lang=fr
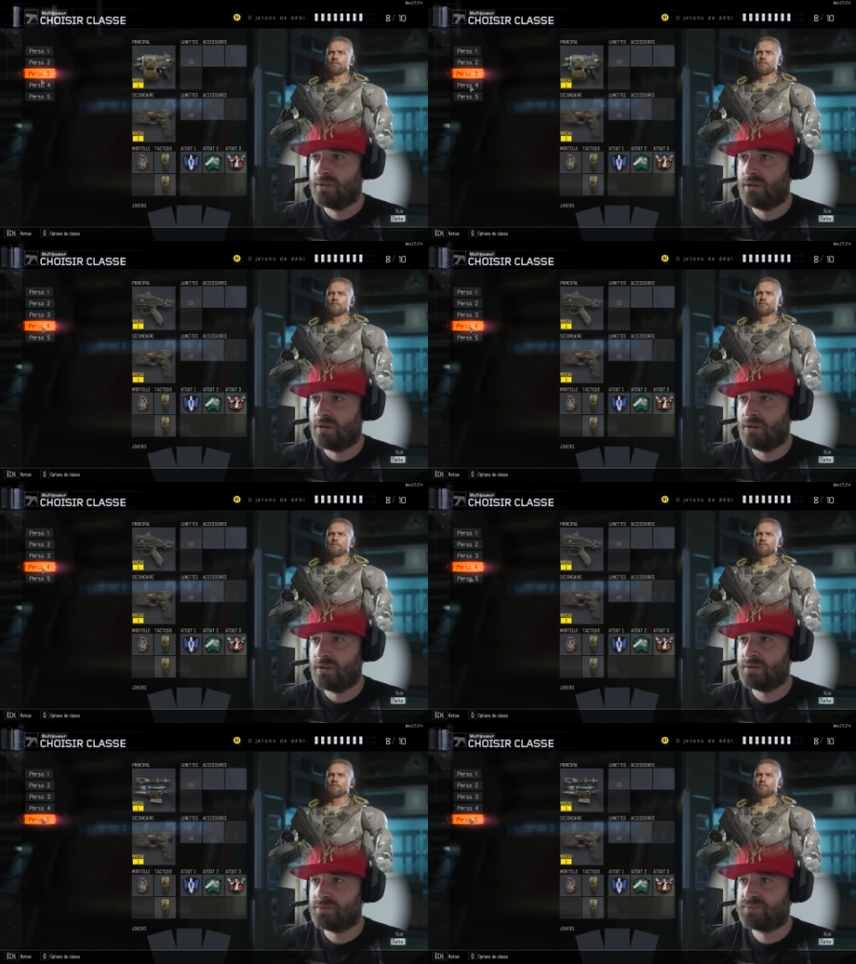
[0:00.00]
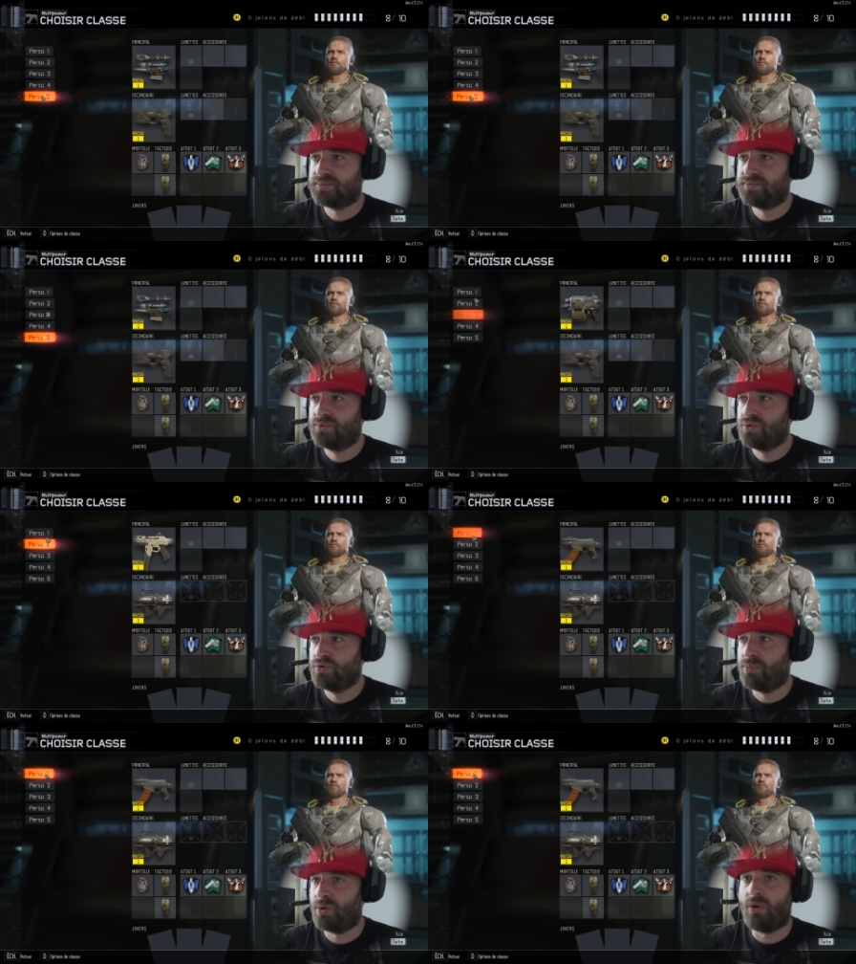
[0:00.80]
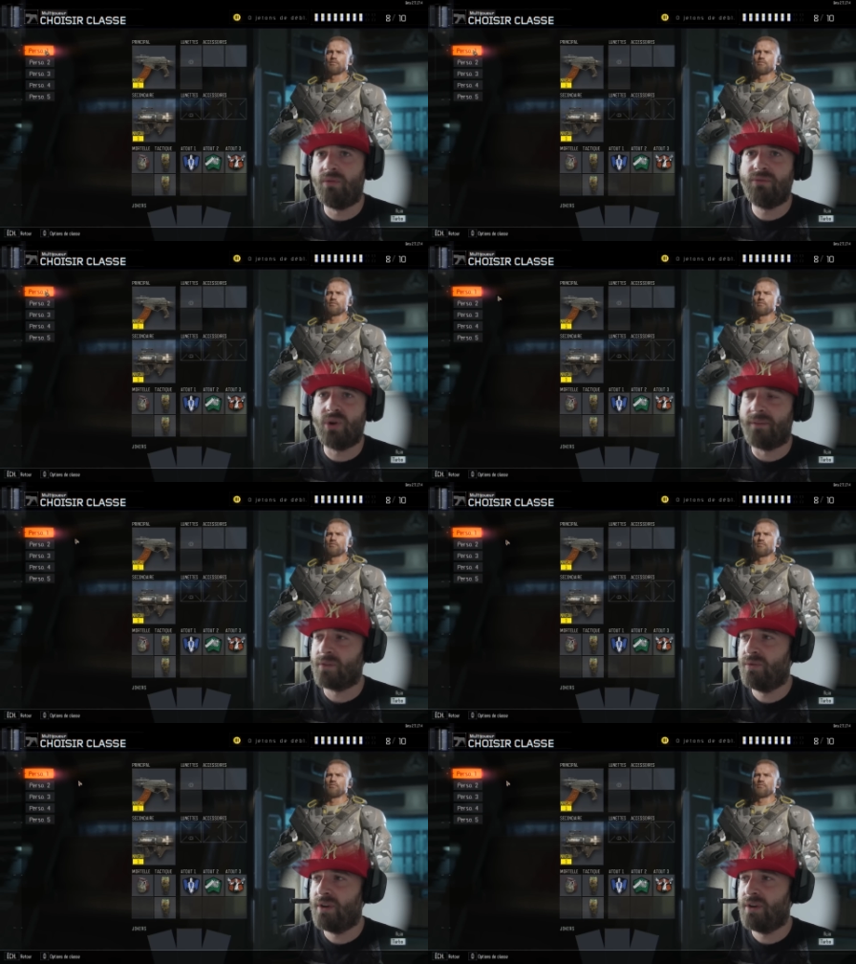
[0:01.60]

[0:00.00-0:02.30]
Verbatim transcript: on va voir, on